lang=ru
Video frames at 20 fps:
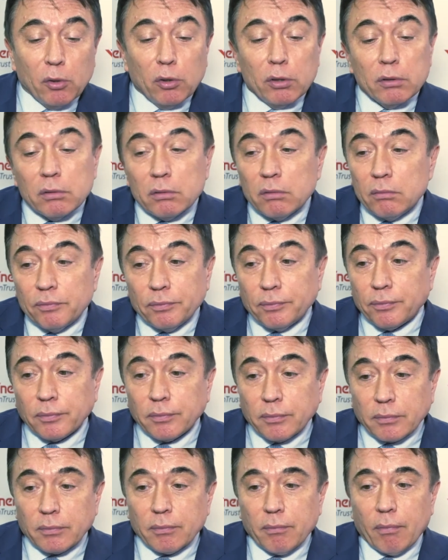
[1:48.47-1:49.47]
Он
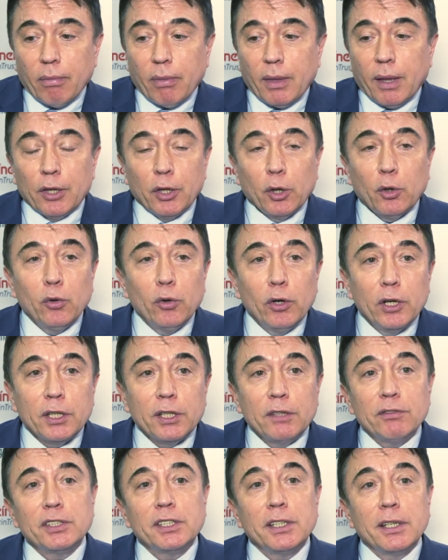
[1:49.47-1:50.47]
не ходит
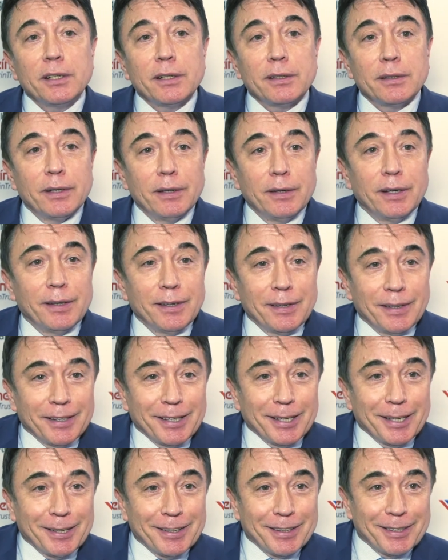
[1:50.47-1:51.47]
не все.
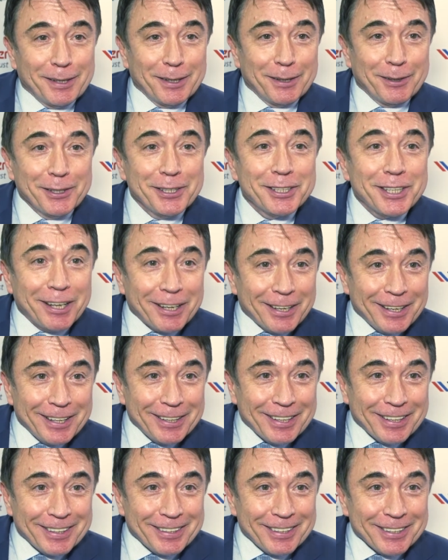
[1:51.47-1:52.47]
Э,
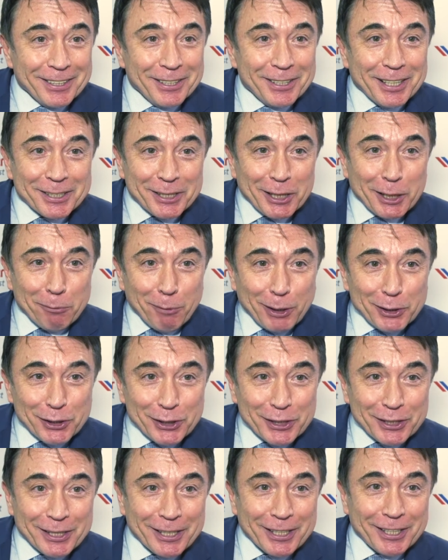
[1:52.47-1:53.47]
рестораны, не на тех
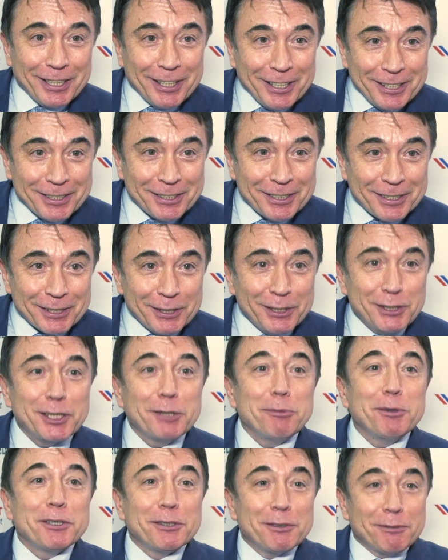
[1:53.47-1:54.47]
машинах ездит, не с
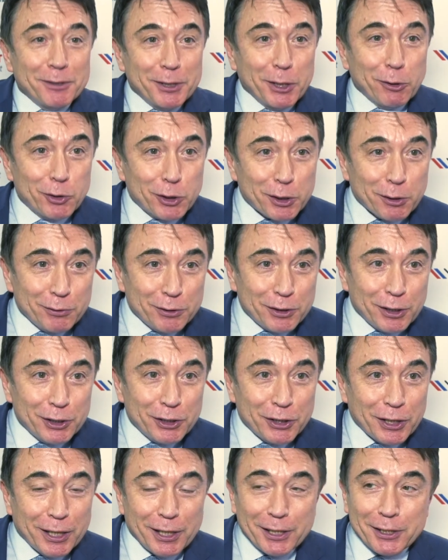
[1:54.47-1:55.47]
теми девушками
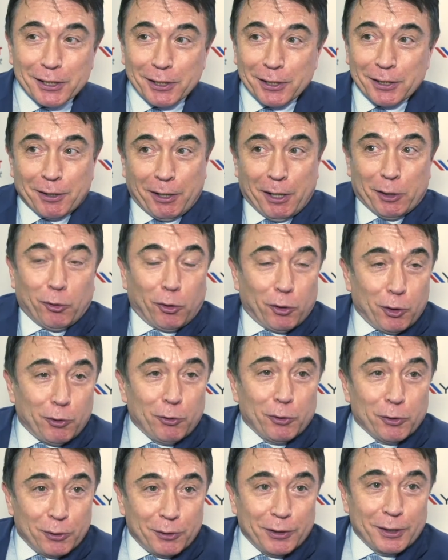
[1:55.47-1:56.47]
встречается,
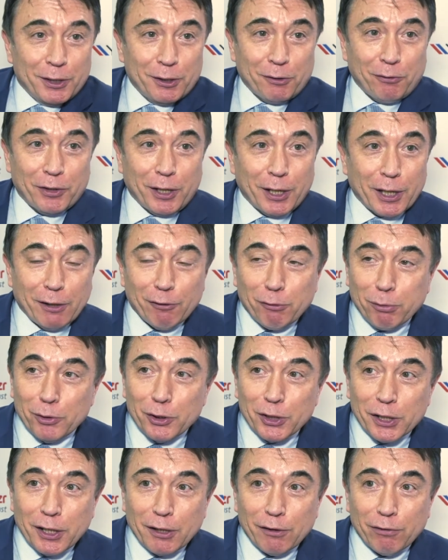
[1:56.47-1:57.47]
которых он значит, фотографии
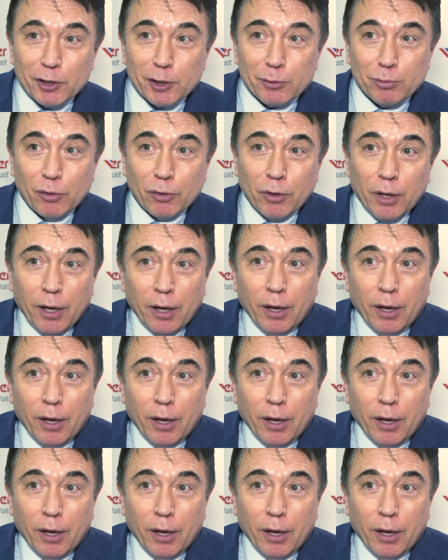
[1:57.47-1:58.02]
вмещает в Facebook.